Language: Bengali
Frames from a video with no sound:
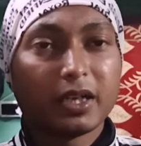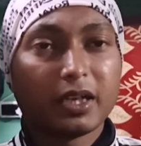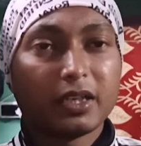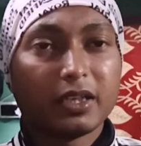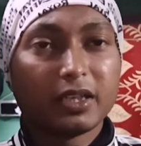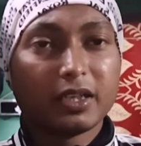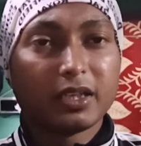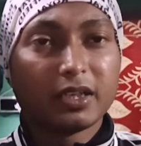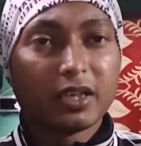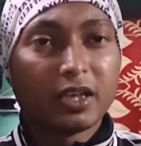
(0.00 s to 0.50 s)

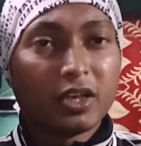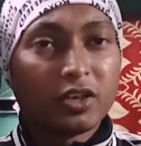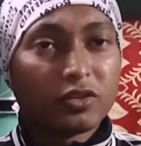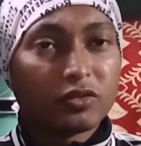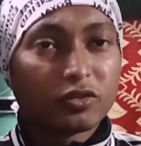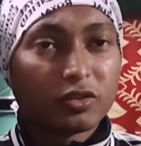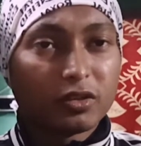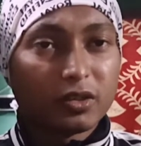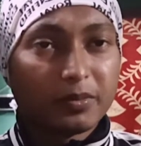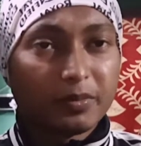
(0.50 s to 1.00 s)
রাইটিং
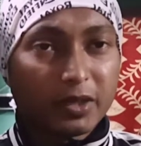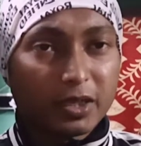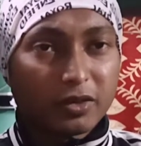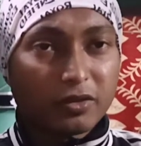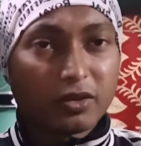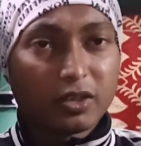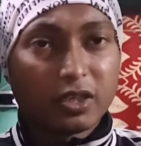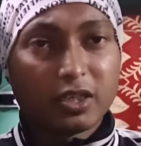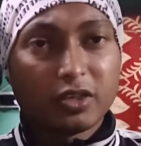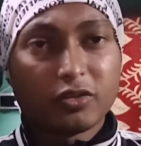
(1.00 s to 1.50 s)
সরি
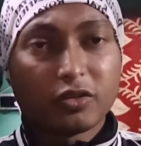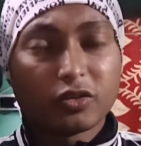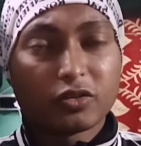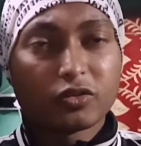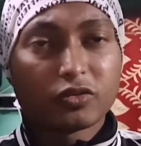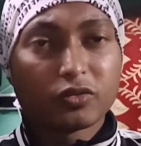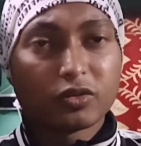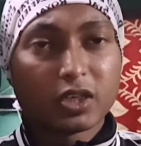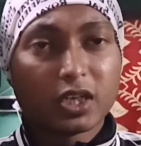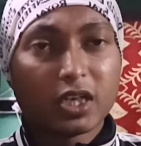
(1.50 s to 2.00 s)
বেঙ্গলি
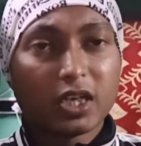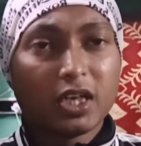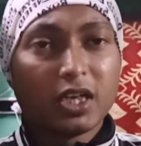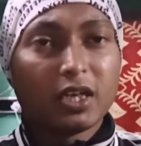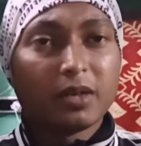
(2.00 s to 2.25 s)
রচনা